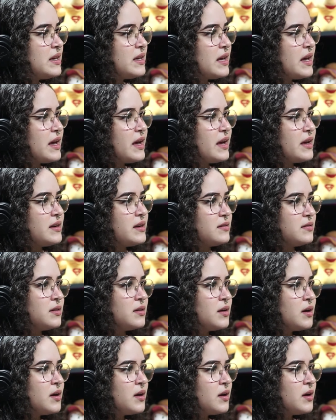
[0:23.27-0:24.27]
era.
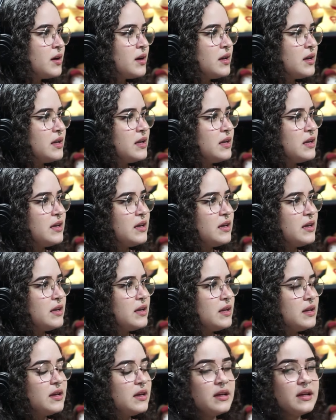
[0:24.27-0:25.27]

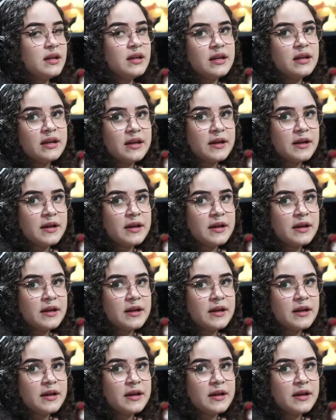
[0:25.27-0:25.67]
E